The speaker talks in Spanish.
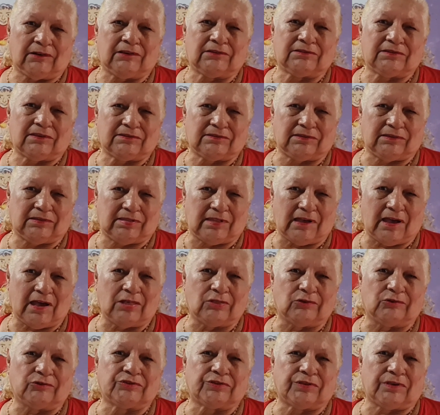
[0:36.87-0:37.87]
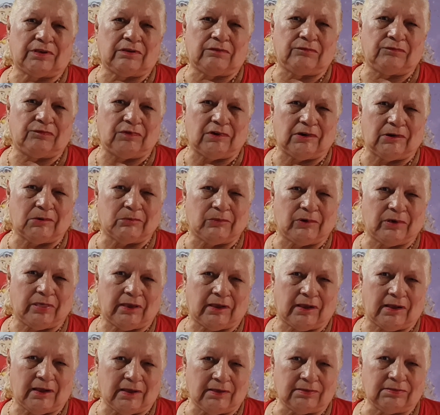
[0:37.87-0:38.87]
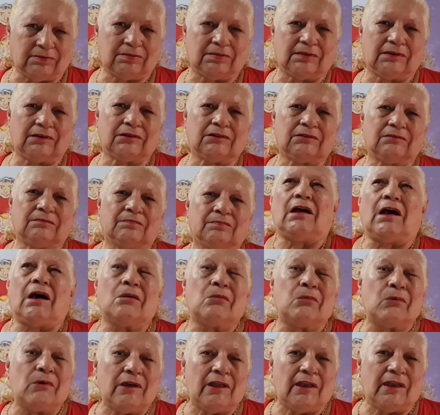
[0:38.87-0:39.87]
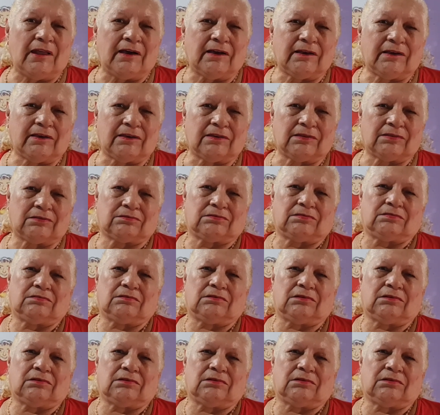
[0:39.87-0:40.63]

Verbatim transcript: necesitados, enfermos de cáncer, abuelas que,